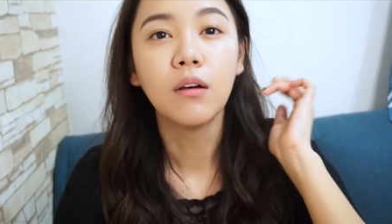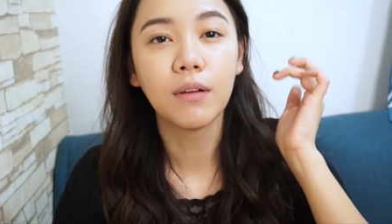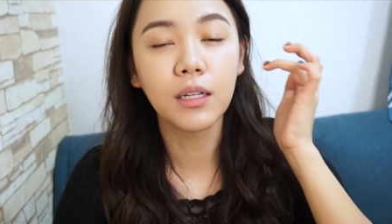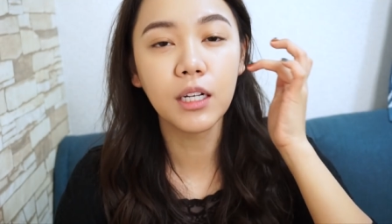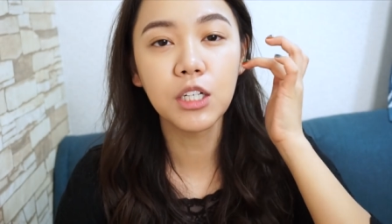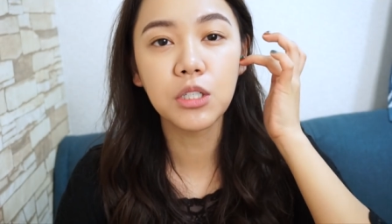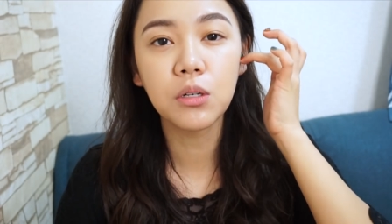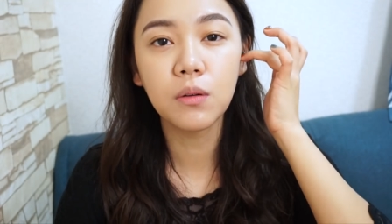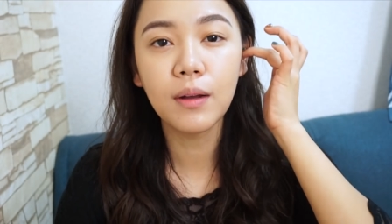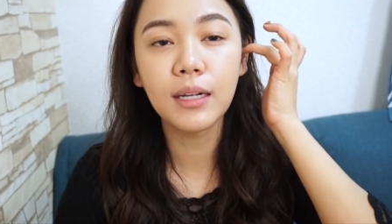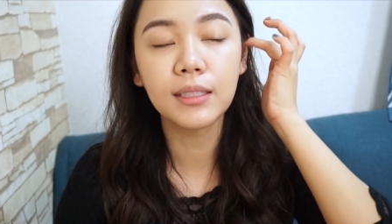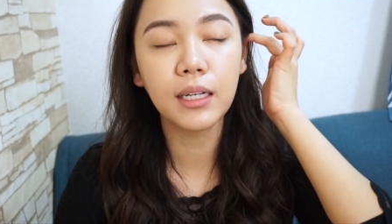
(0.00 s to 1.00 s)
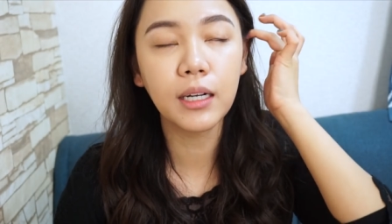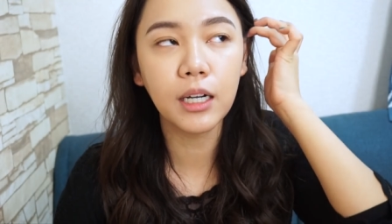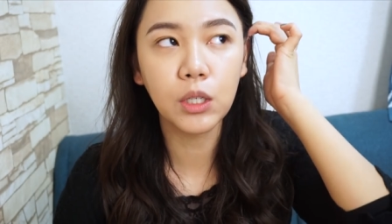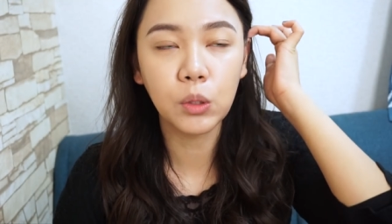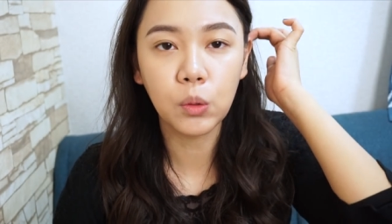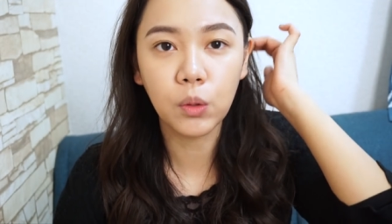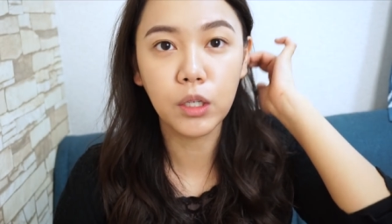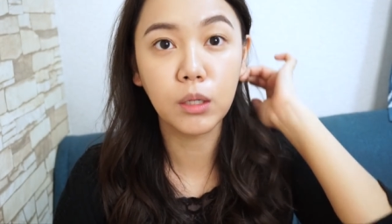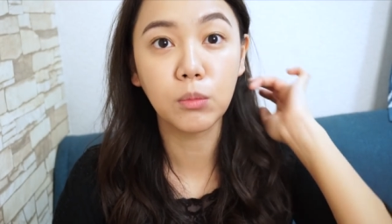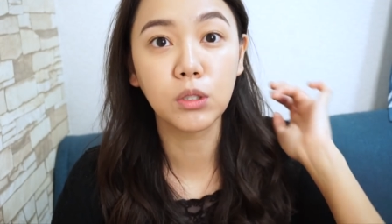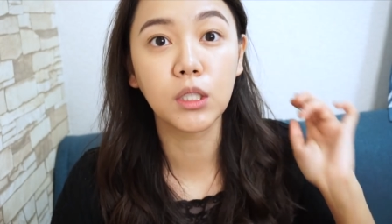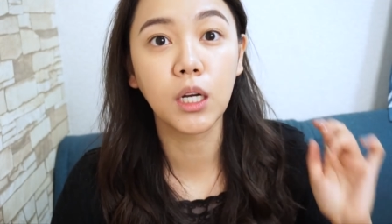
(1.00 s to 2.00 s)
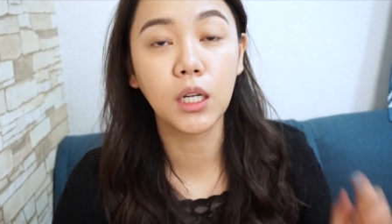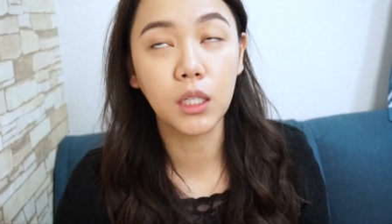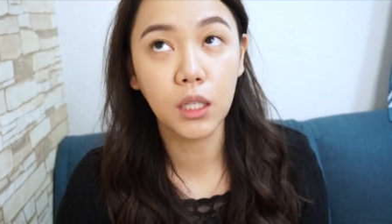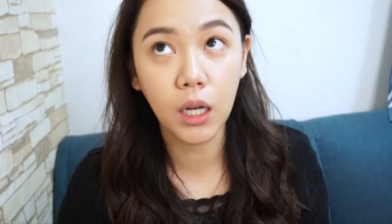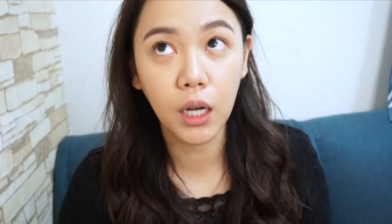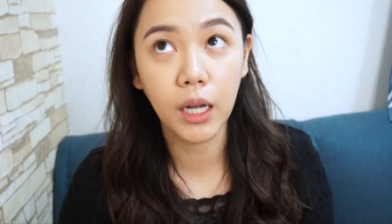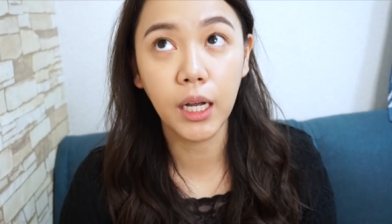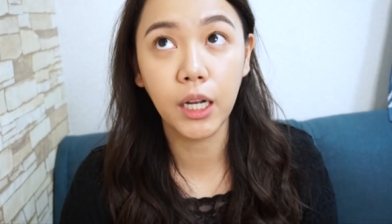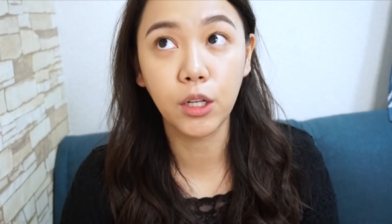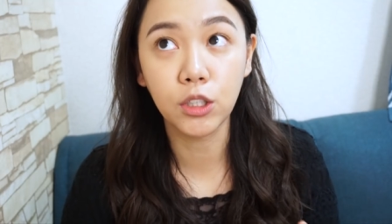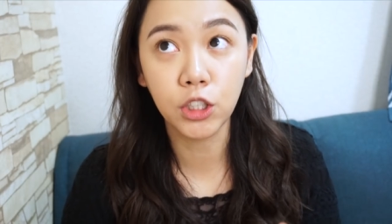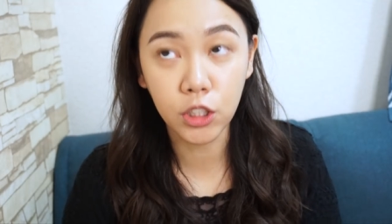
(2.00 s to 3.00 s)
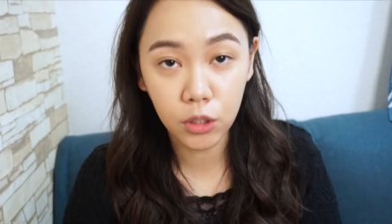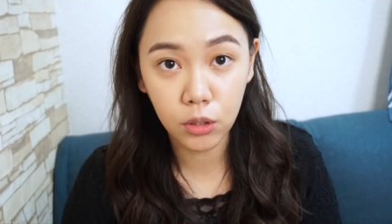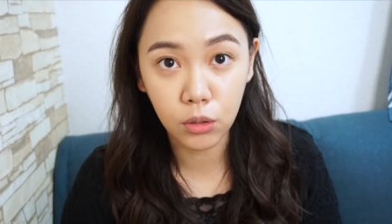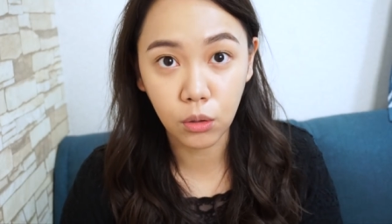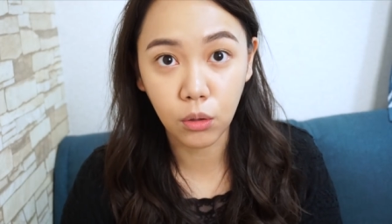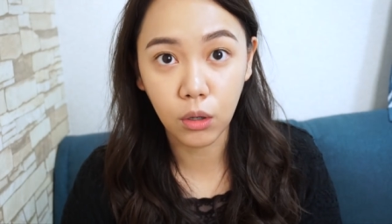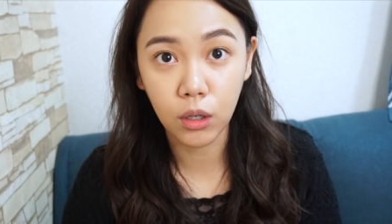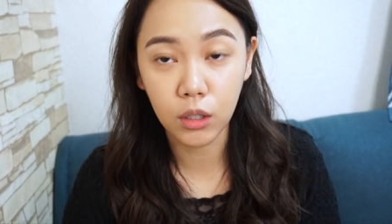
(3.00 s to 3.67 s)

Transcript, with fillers: ファンデーションは前回の動画でも使った、えっ、ー、と、スックの